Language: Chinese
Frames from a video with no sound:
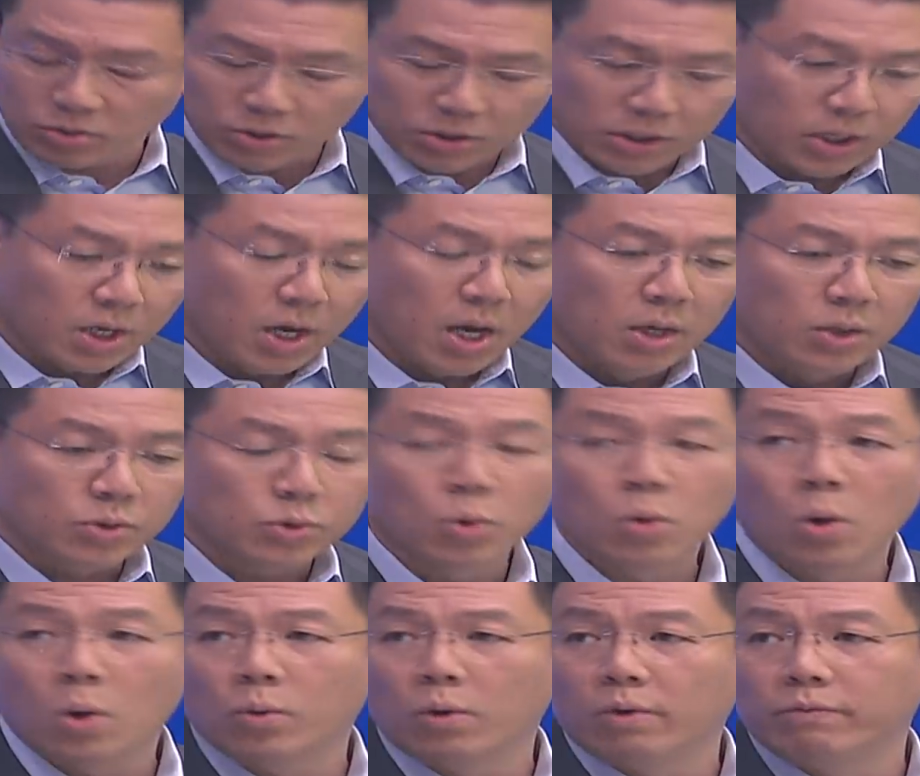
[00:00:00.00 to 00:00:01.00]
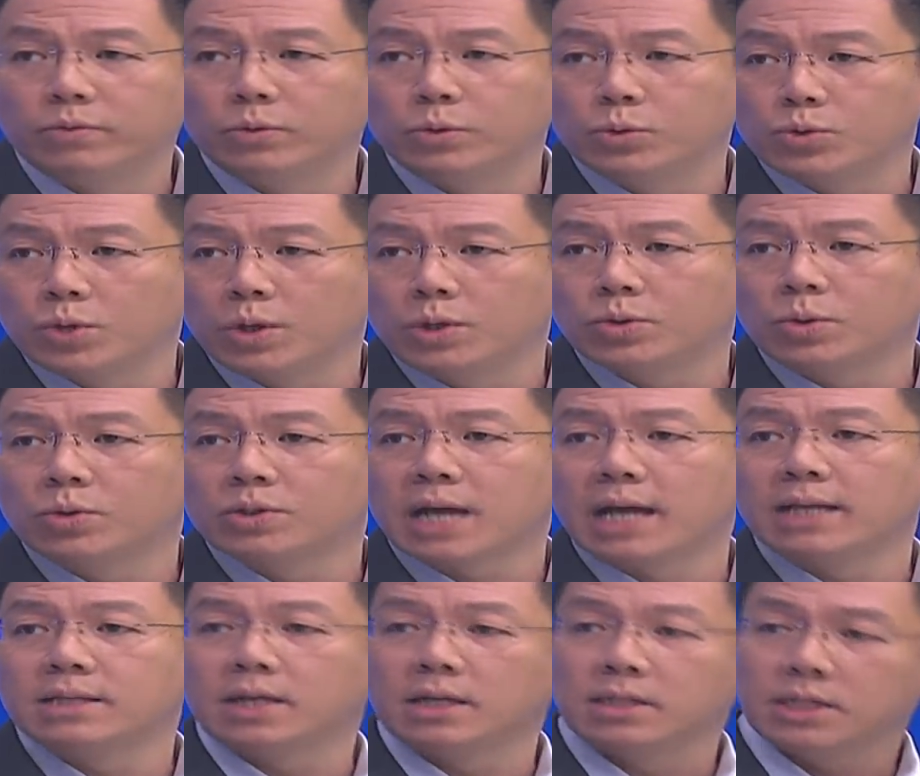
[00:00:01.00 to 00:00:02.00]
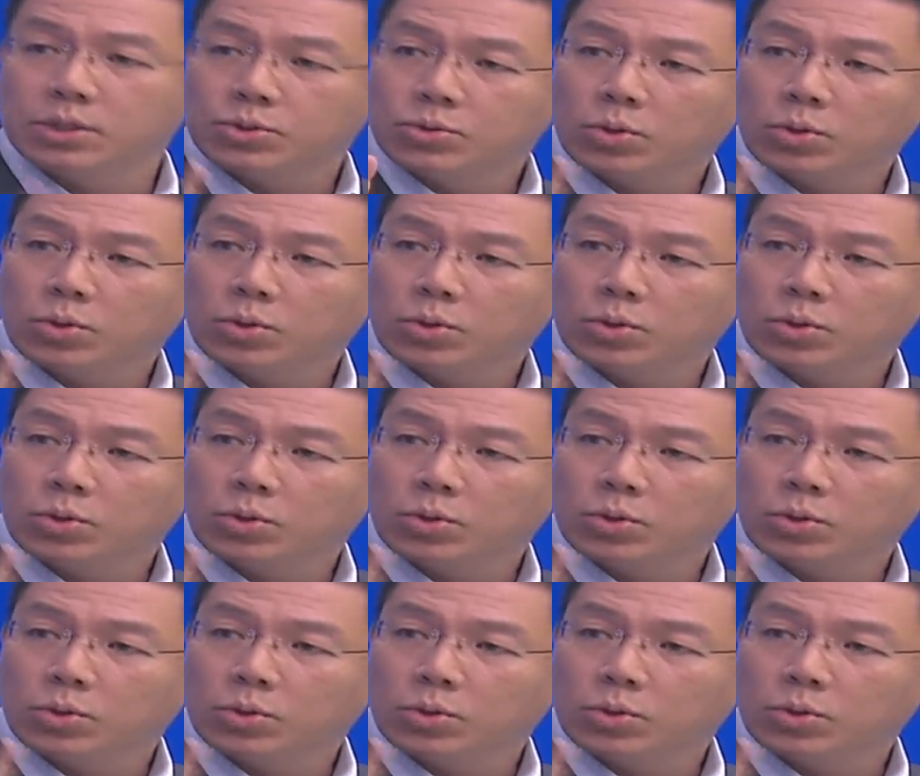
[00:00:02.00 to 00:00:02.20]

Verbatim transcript: 就是中国国父孙中山曾经